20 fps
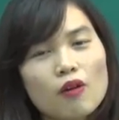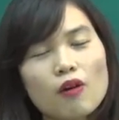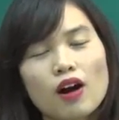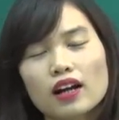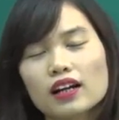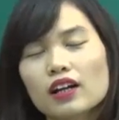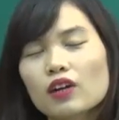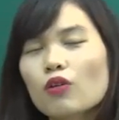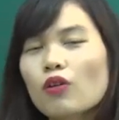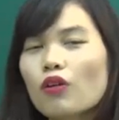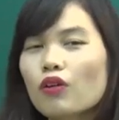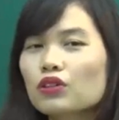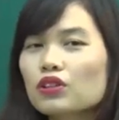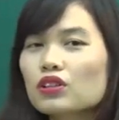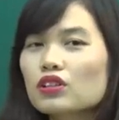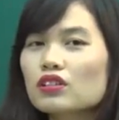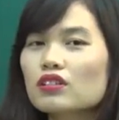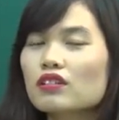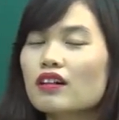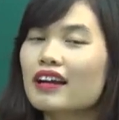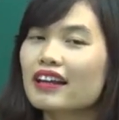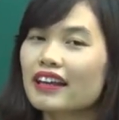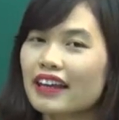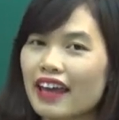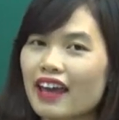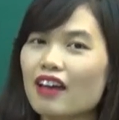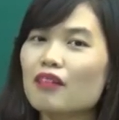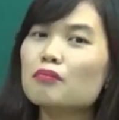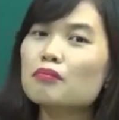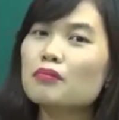Hoặc là cô có từ
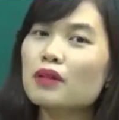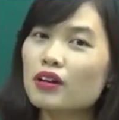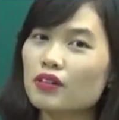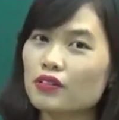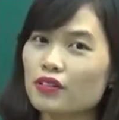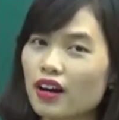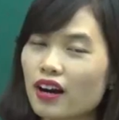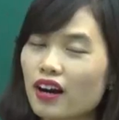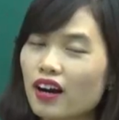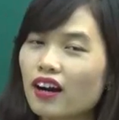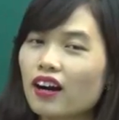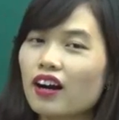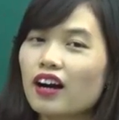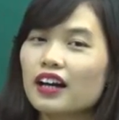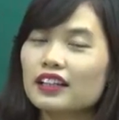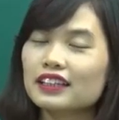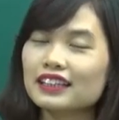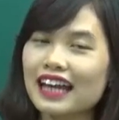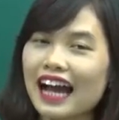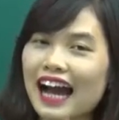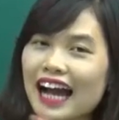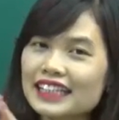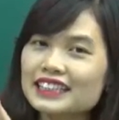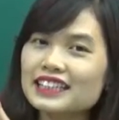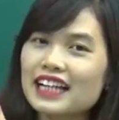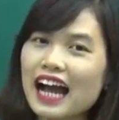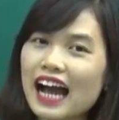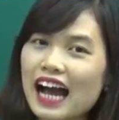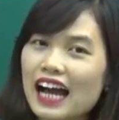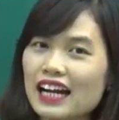camera, thì hai
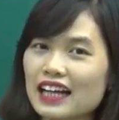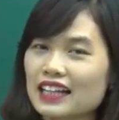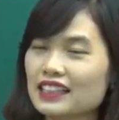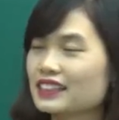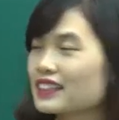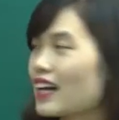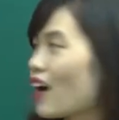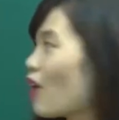chữ A đằng